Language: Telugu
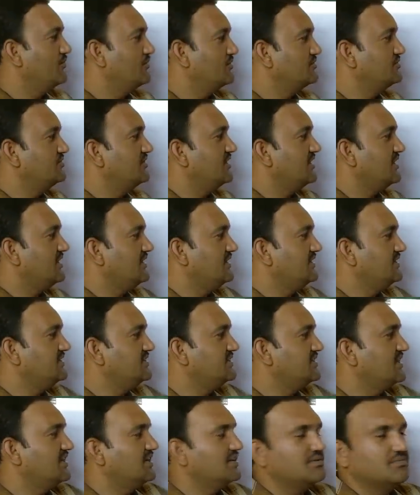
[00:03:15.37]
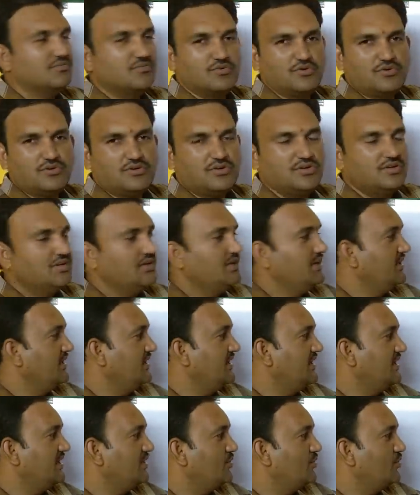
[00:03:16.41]
ఒరిజినల్గా ఈశాన్యంలో
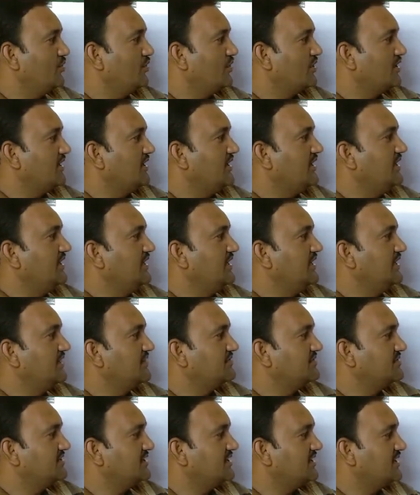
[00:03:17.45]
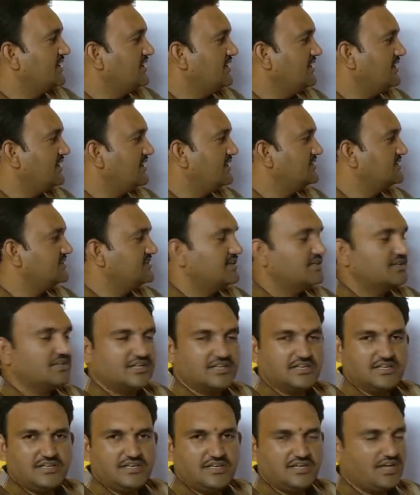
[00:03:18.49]
ఈ డోర్కి ఈ లెఫ్ట్ సైడ్ కానీ రైట్ సైడ్
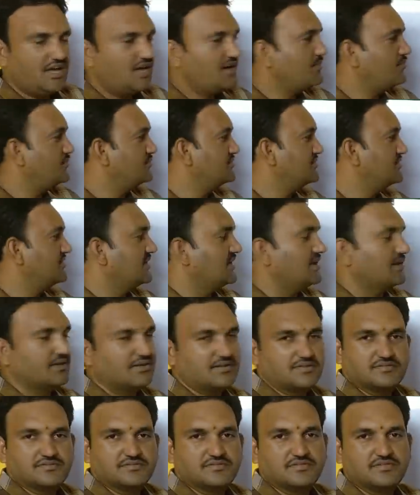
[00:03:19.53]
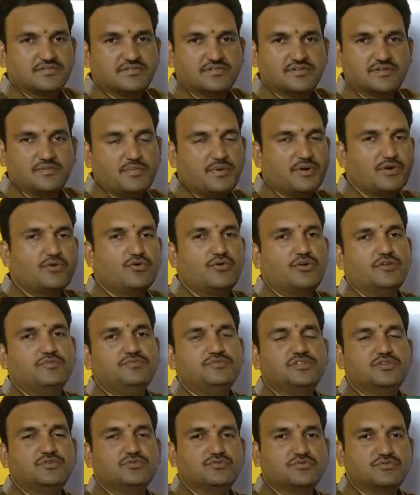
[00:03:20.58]
కానీ ఆపోజిట్ కానీ పడుకోవడం
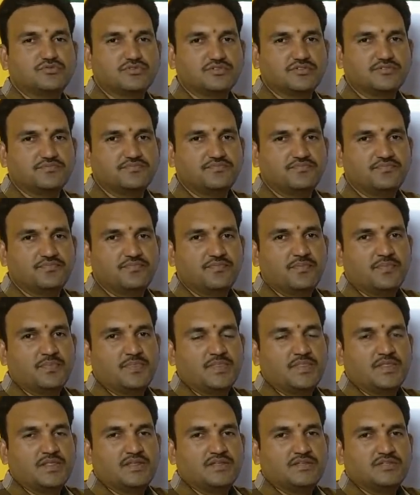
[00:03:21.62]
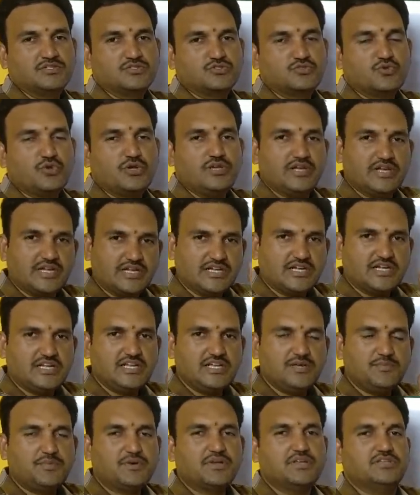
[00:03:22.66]
జరుగుతుంది సో
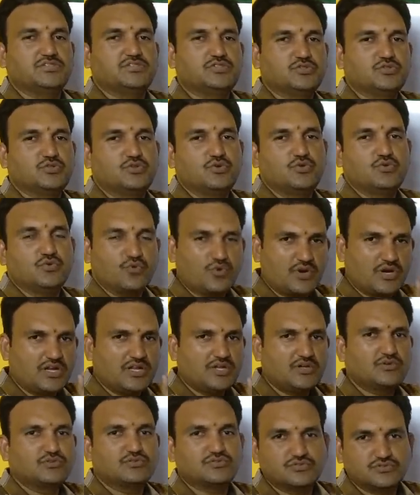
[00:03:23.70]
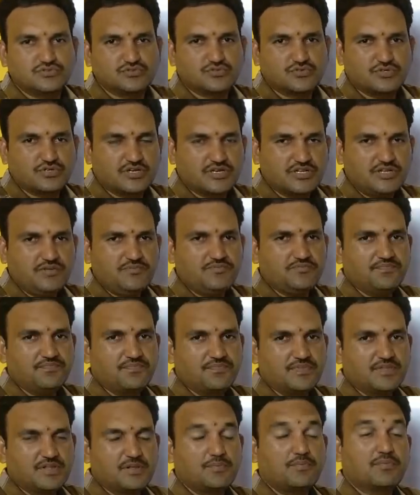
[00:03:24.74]
ఎట్టి పరిస్థితుల్లో ఒకటే గుర్తుంచుకోండి
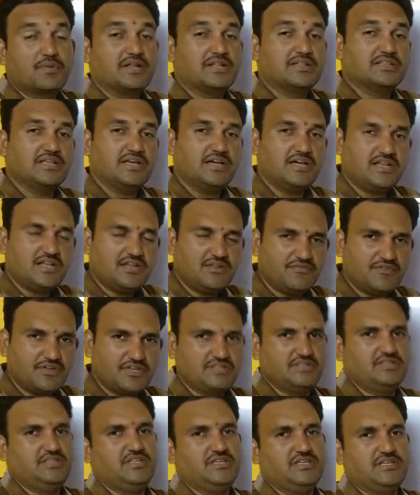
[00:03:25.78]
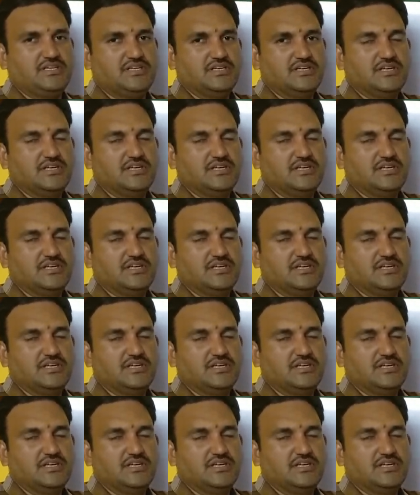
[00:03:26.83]
ప్రధాన వ్యక్తి